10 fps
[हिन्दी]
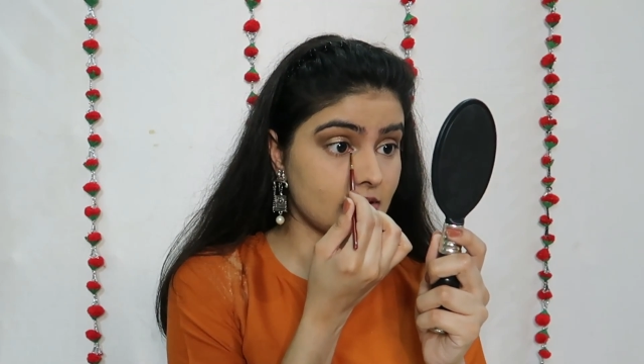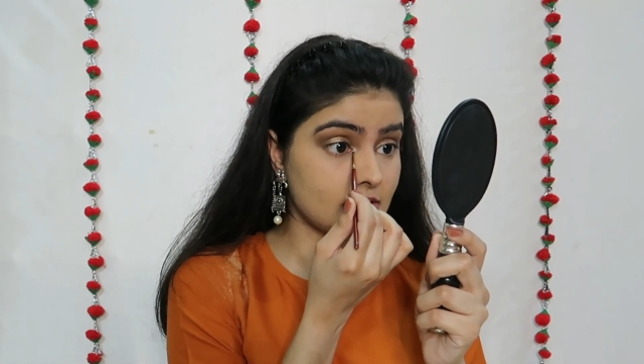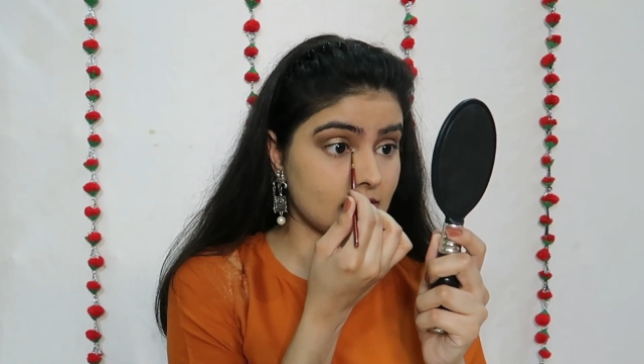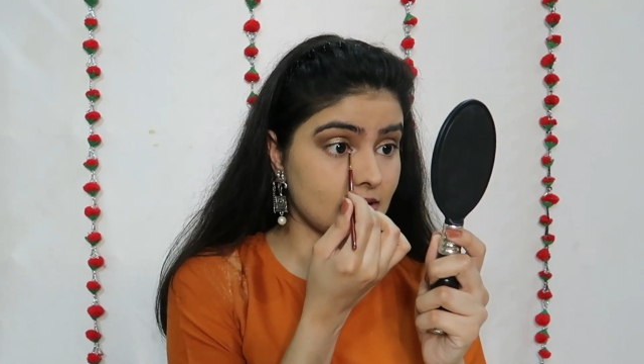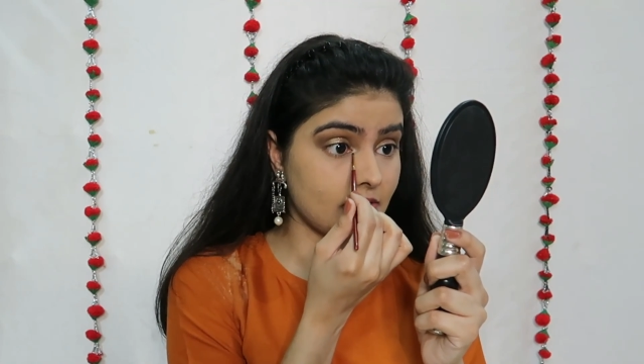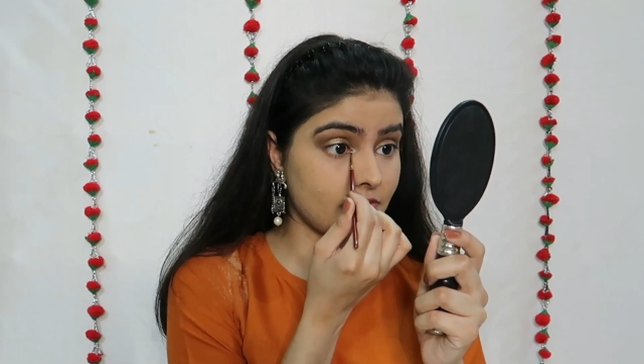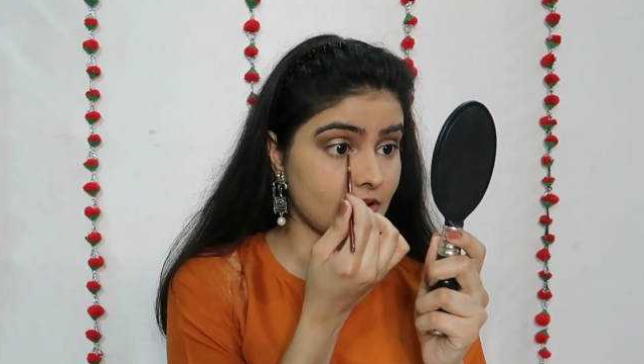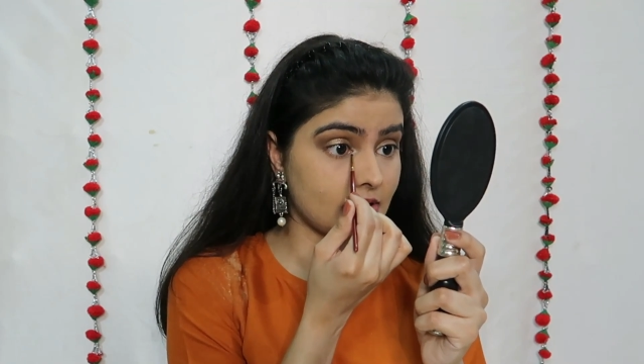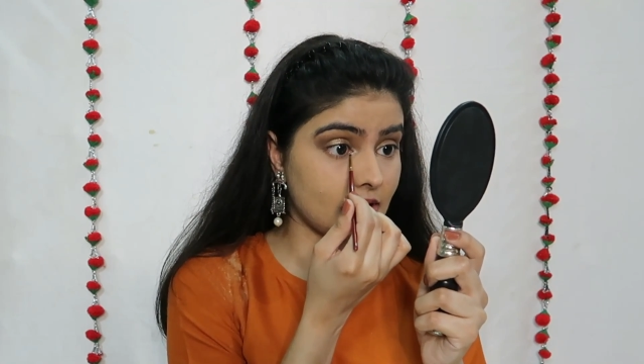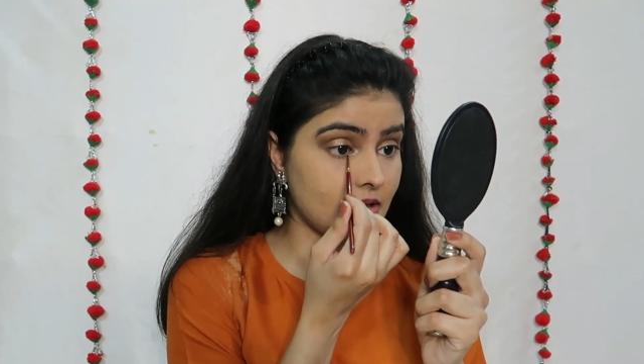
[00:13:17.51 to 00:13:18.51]

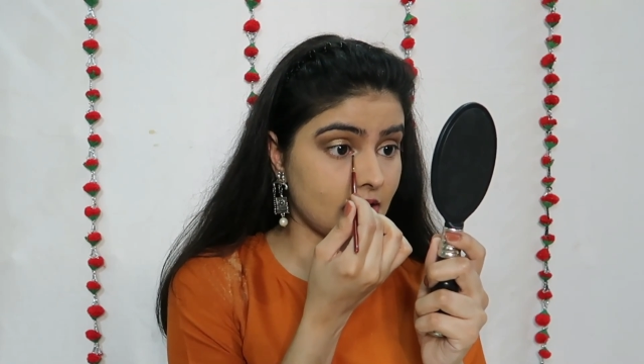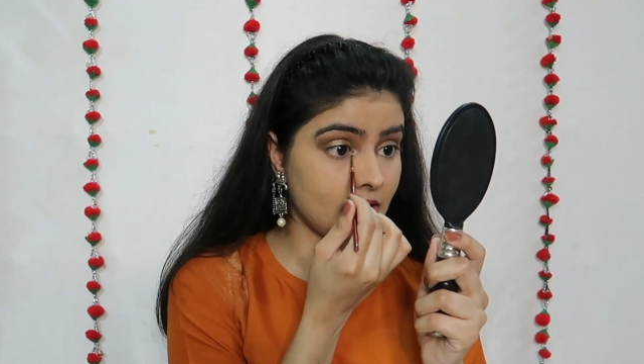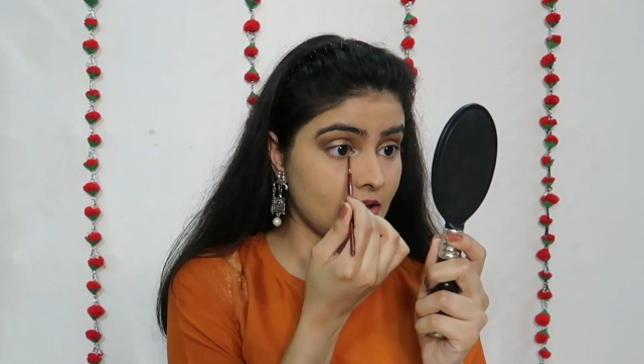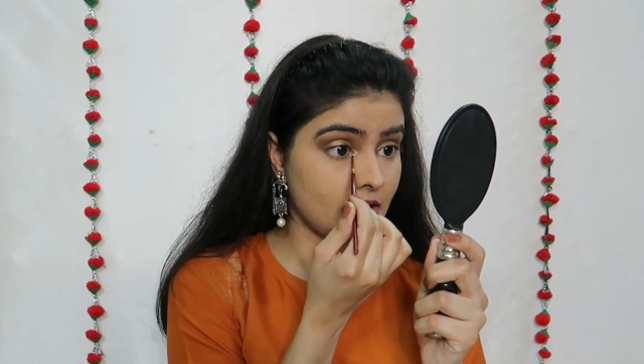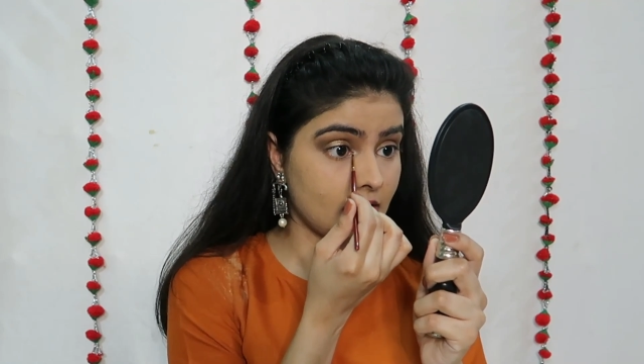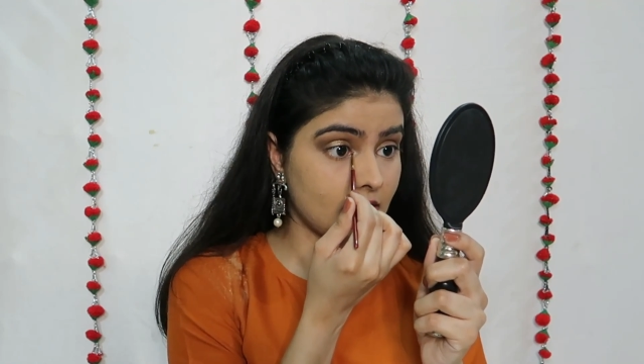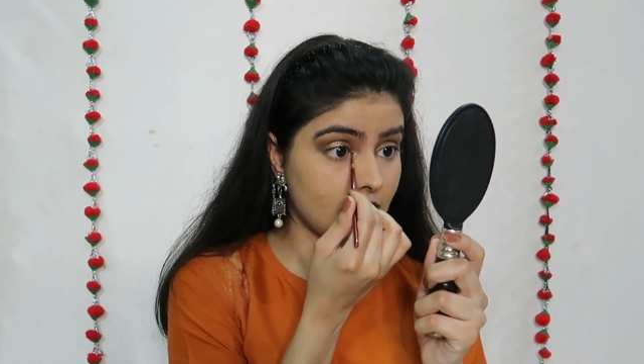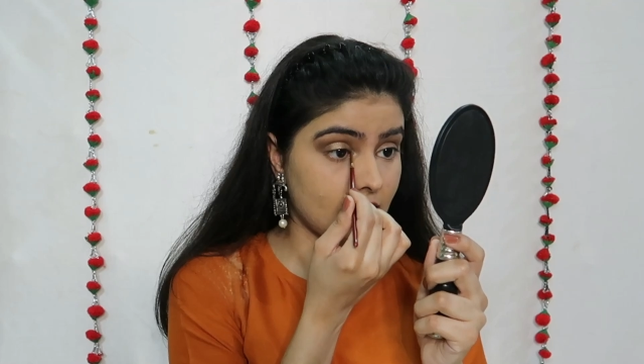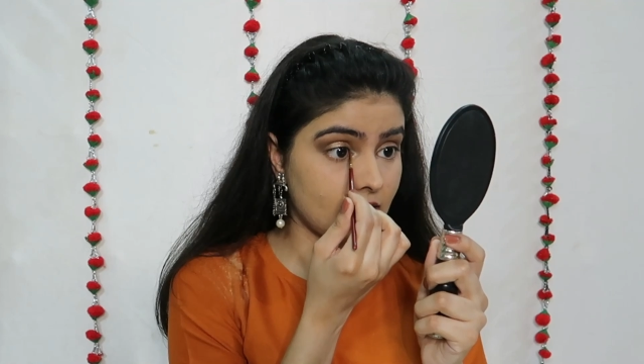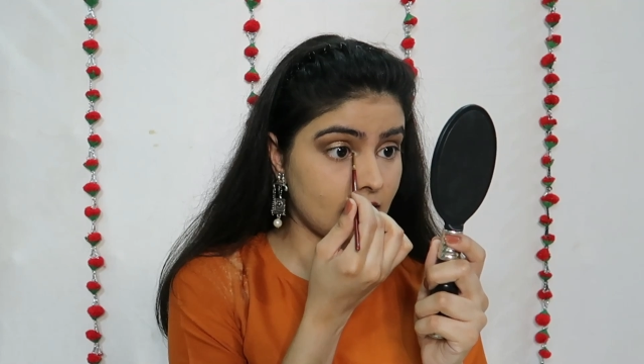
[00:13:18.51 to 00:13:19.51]
सेफ रहता है ये
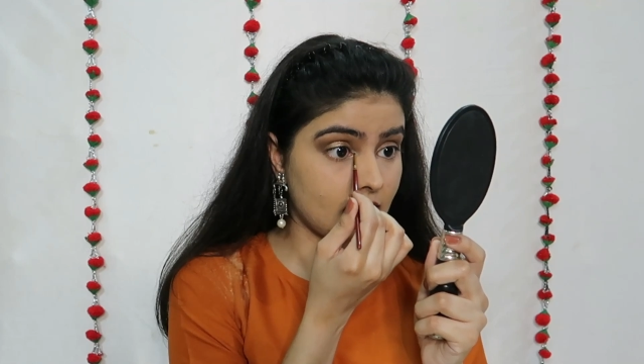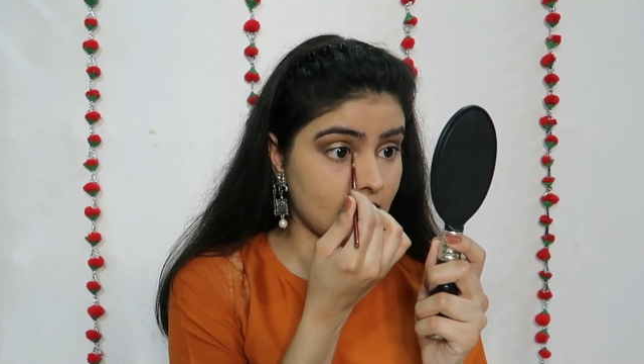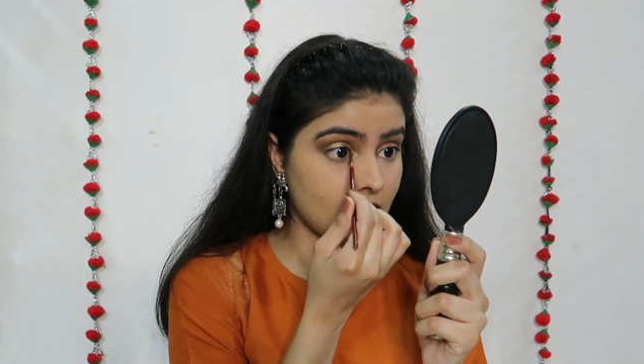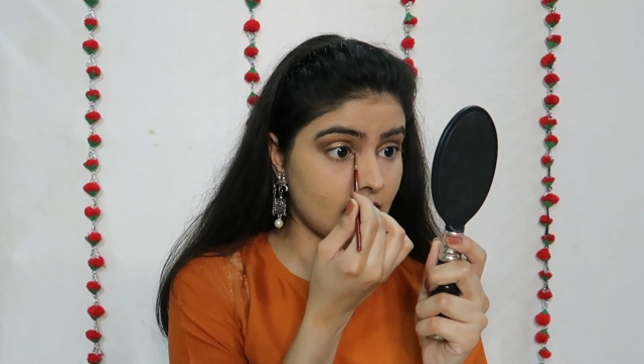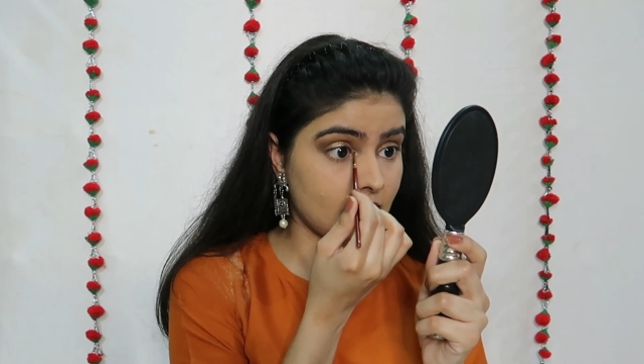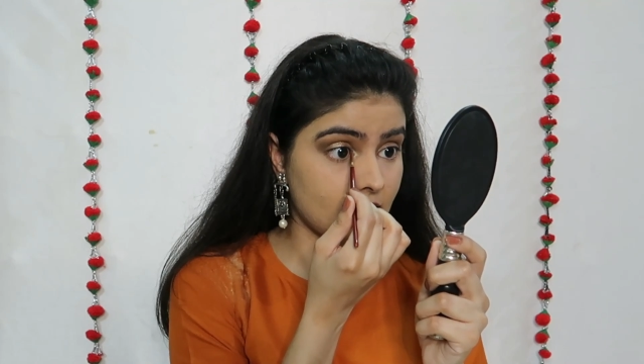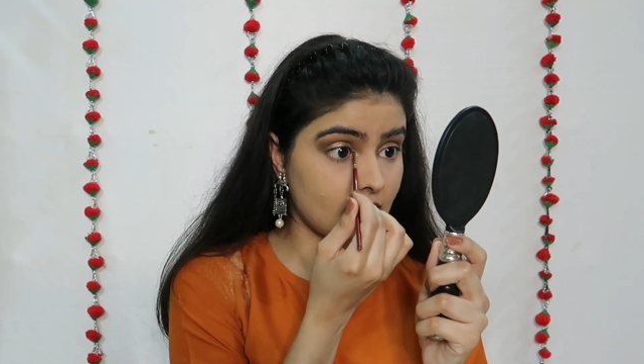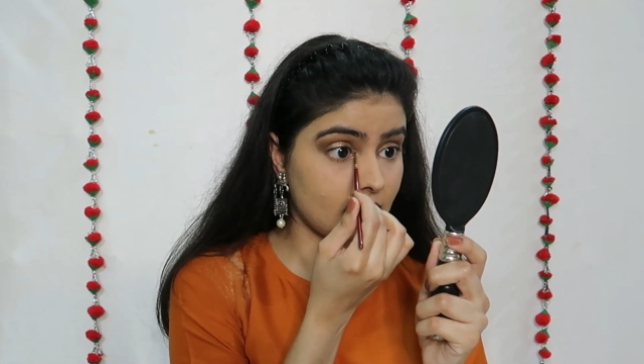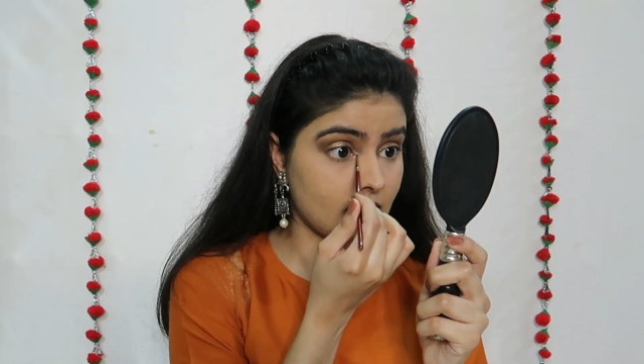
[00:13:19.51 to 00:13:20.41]
एंड